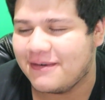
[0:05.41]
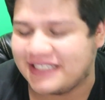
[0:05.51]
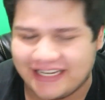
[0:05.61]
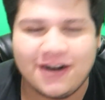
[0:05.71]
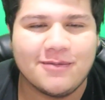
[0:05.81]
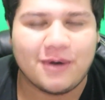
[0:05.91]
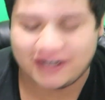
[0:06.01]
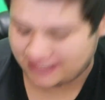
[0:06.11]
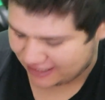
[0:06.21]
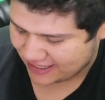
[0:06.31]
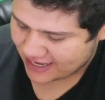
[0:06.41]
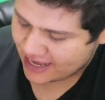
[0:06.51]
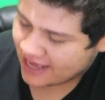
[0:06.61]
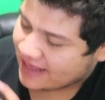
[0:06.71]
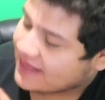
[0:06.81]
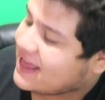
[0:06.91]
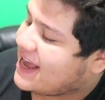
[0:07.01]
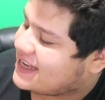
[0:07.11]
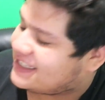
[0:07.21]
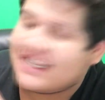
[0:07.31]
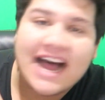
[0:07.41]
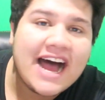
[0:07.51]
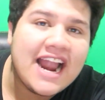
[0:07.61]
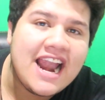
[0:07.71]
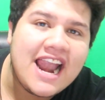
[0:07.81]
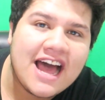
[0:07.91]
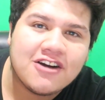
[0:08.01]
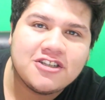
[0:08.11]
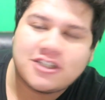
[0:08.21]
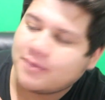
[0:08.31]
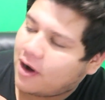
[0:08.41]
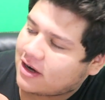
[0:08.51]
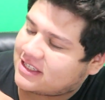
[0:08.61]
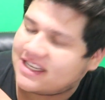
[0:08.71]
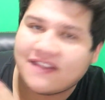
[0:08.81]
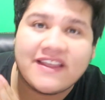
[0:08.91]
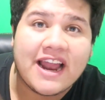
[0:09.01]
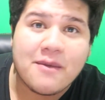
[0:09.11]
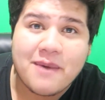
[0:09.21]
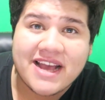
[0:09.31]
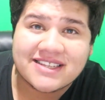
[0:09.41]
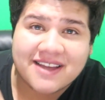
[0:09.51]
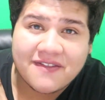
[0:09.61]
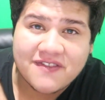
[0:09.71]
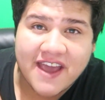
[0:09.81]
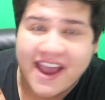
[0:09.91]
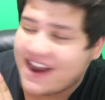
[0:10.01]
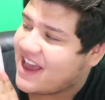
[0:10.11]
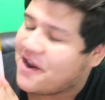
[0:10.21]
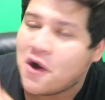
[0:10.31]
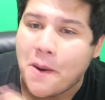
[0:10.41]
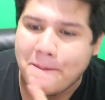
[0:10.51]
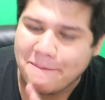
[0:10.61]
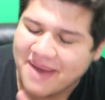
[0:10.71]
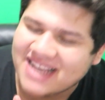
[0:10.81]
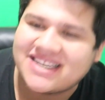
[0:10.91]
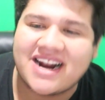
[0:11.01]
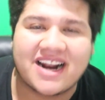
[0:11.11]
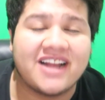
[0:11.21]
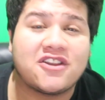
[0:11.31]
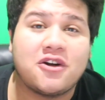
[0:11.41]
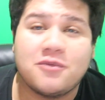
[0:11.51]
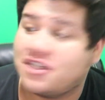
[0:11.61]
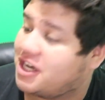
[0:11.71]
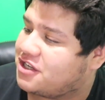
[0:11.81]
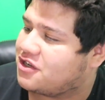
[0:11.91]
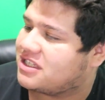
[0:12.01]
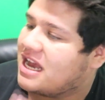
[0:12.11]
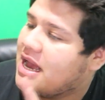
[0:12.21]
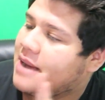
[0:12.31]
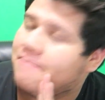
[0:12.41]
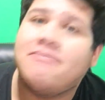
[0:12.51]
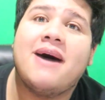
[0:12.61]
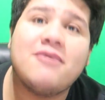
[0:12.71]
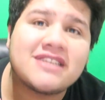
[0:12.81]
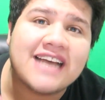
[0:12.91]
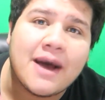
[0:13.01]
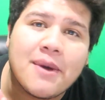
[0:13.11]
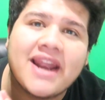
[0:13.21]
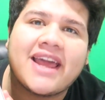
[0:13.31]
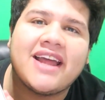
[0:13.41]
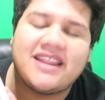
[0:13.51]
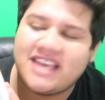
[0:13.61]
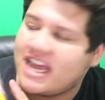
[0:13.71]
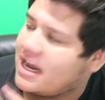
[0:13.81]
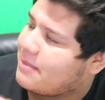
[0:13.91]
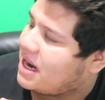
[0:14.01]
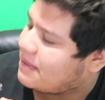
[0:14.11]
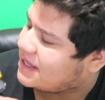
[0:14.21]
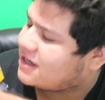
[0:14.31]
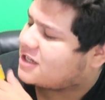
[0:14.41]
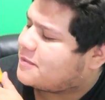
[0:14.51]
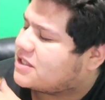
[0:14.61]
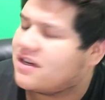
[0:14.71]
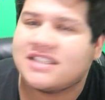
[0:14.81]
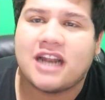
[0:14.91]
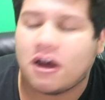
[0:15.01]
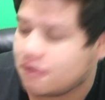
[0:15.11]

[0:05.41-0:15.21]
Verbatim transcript: vamos a hacer un unboxing de esta Box del mes de enero Mes retro muchachos Vamos a ver qué tiene. Me la mandaron las personas de la